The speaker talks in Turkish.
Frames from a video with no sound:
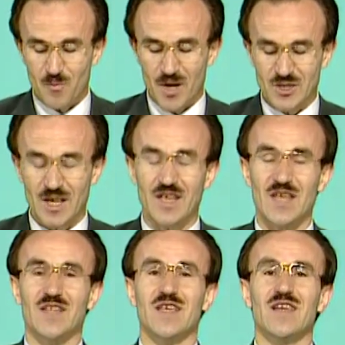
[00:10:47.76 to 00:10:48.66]

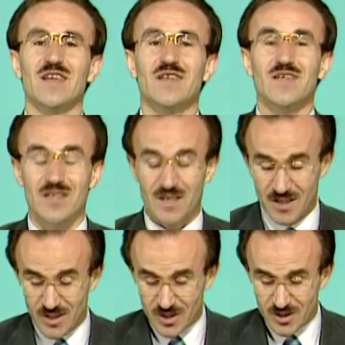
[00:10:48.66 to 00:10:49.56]
beşeriyeti,
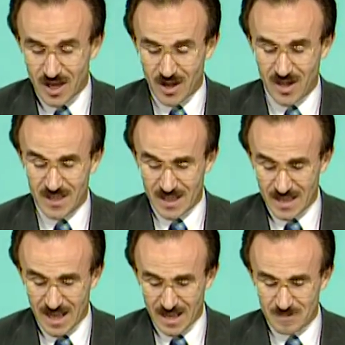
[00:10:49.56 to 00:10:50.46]

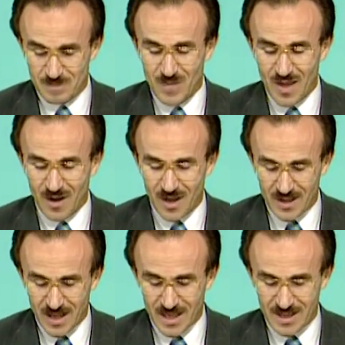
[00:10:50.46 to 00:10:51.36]
saadete,
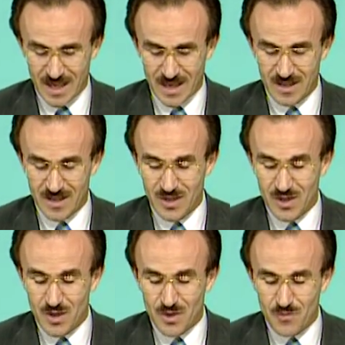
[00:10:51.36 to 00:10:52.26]
adalete
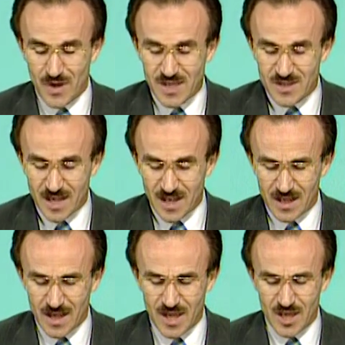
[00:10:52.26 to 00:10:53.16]
ve
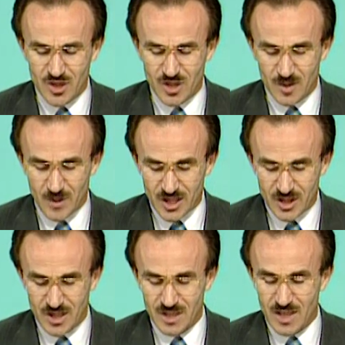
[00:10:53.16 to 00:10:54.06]
insanlığa eriştirmek
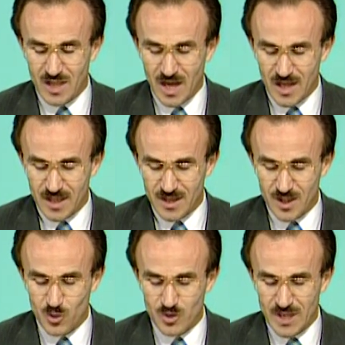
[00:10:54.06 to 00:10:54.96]
için ilan
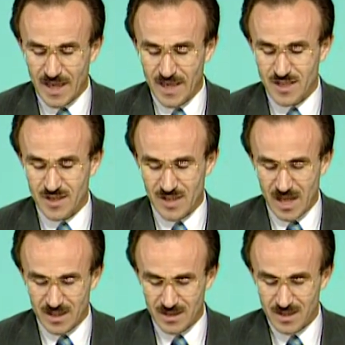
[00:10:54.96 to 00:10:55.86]
ettiği yüksek
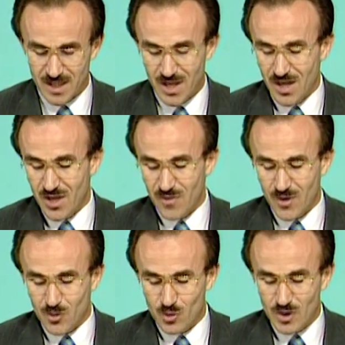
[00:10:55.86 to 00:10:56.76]
esaslar
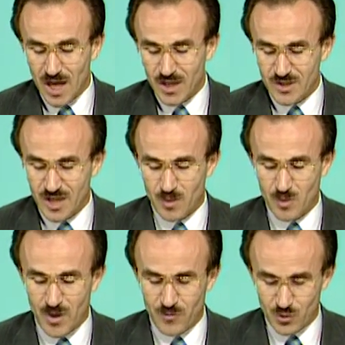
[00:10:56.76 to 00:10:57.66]
ve dünya
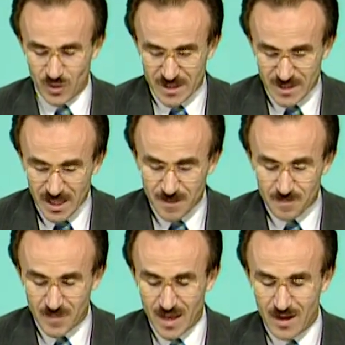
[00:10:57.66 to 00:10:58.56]
nizamı mefkûresi
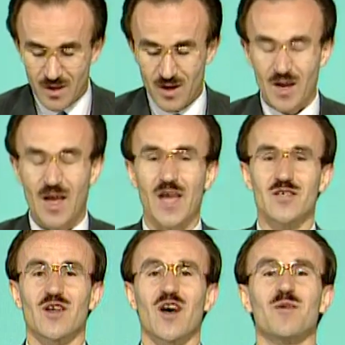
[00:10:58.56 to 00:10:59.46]

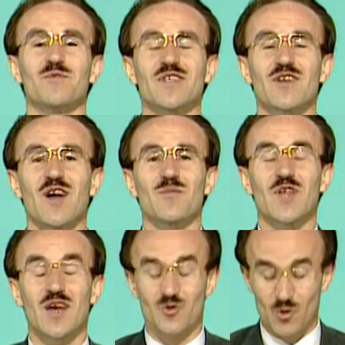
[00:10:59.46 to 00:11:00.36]
Eshab-ı
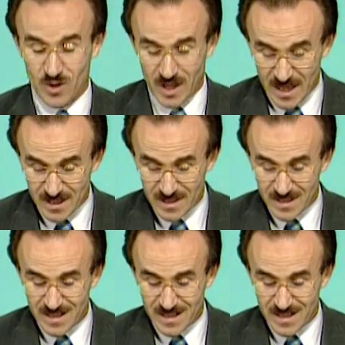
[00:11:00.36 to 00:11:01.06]
Kiram'dan sonra